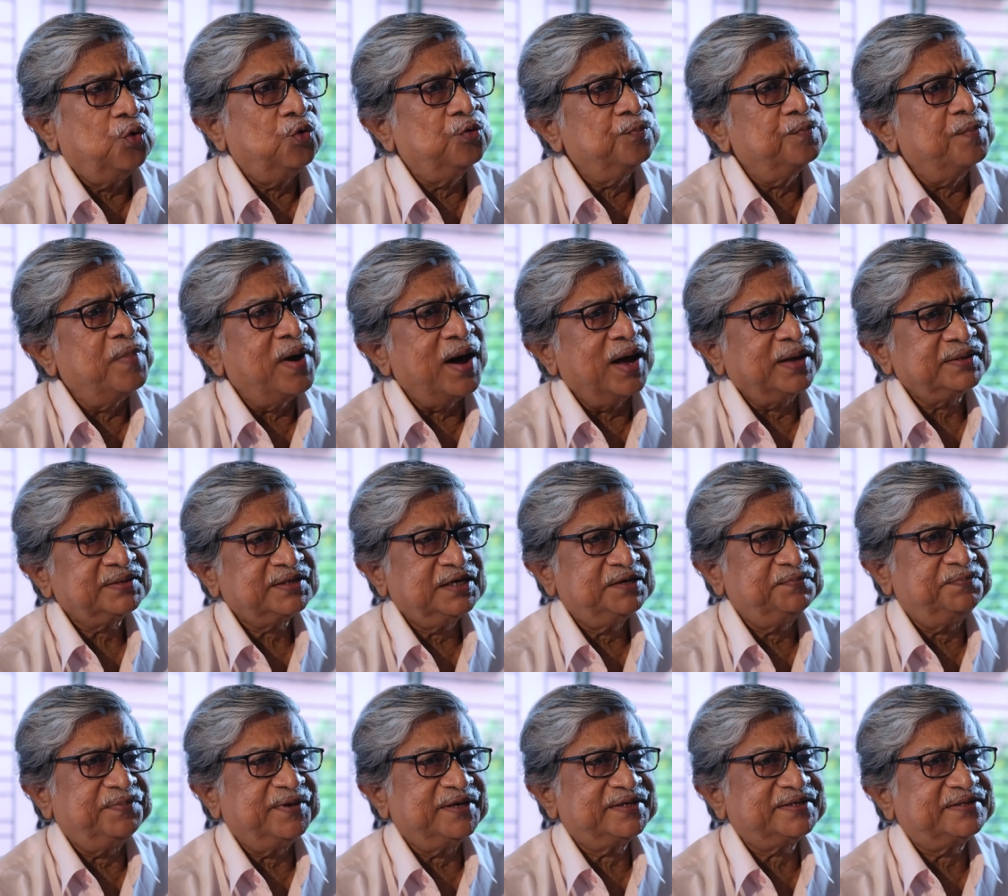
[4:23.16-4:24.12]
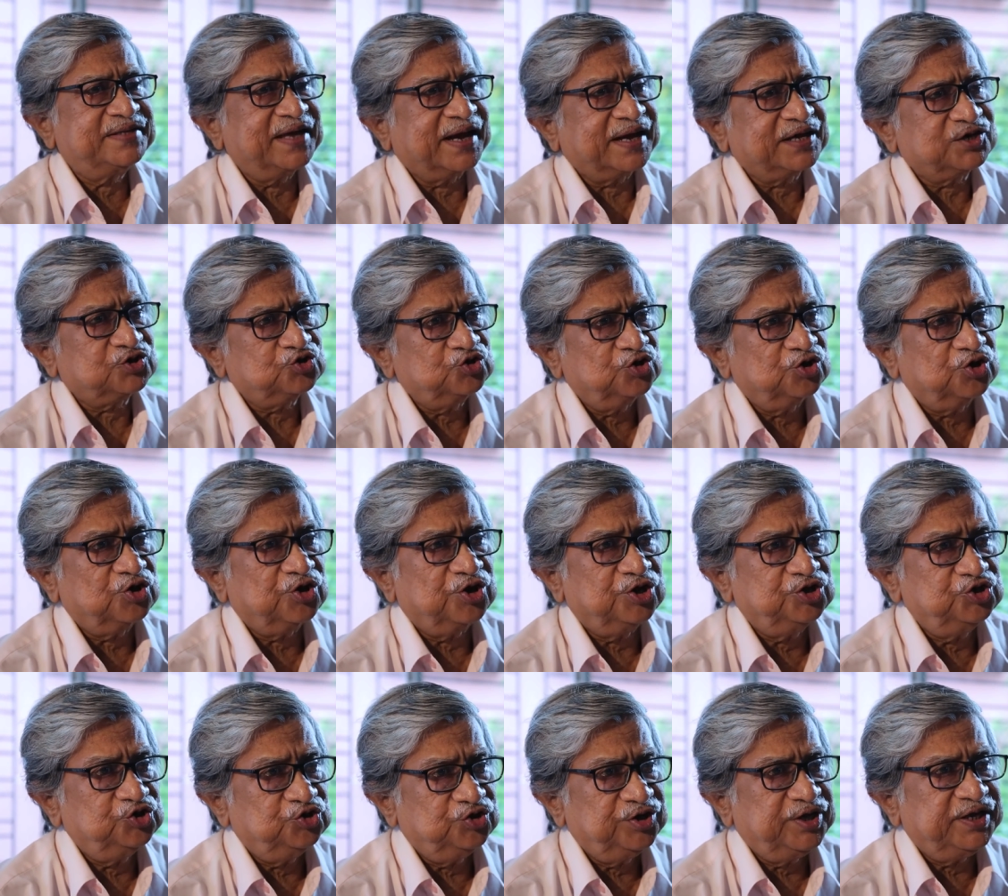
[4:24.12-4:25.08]
ওর মা সেই প্রেস দেখাশোনা
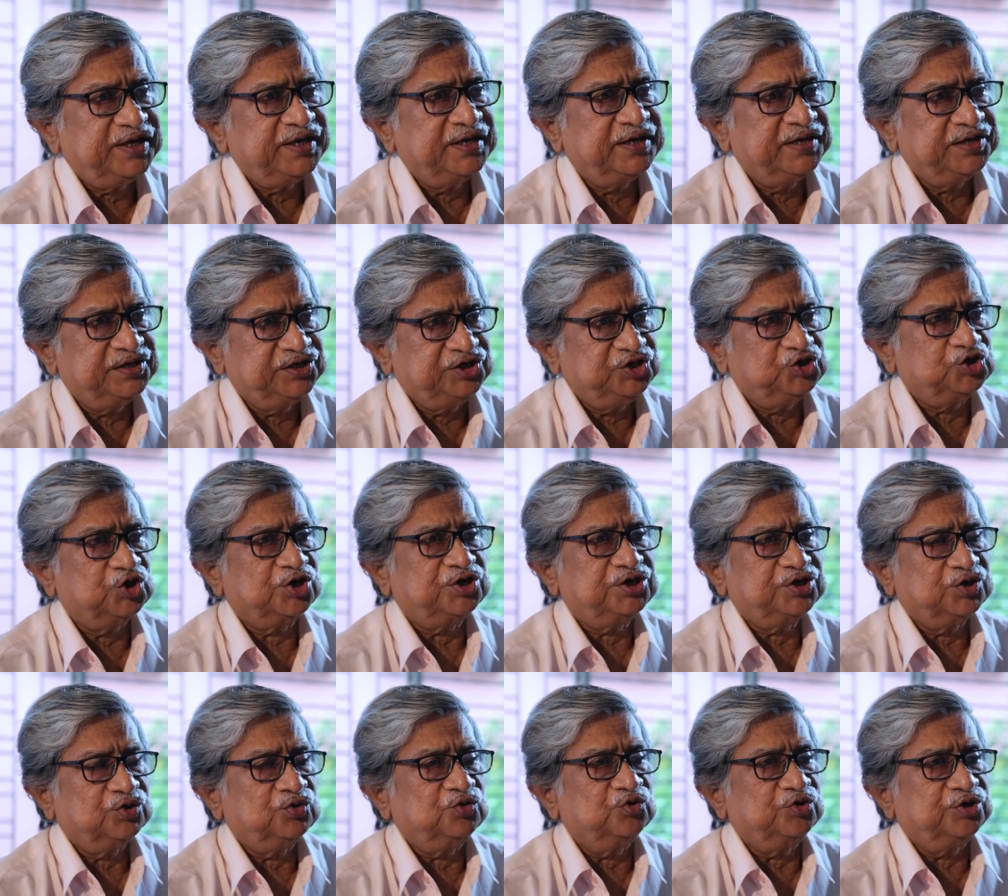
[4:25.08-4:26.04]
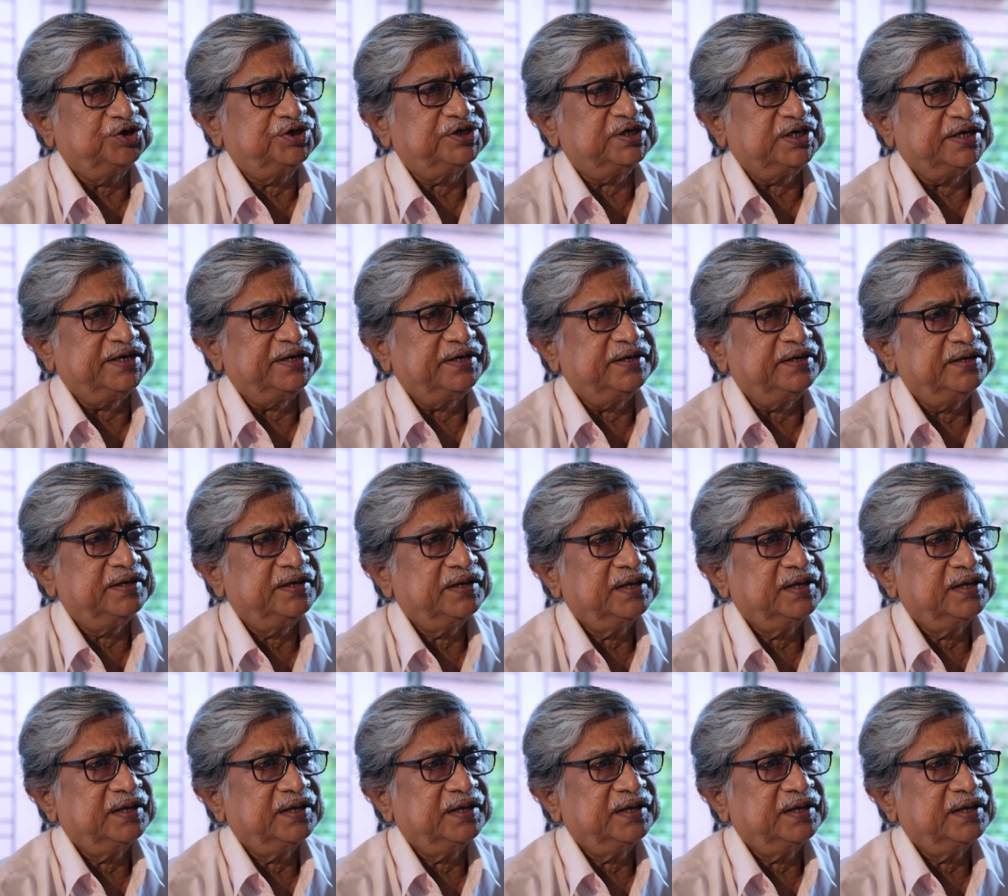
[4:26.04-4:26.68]
করার জন্য ইংরেজি চর্চাও করেছিলেন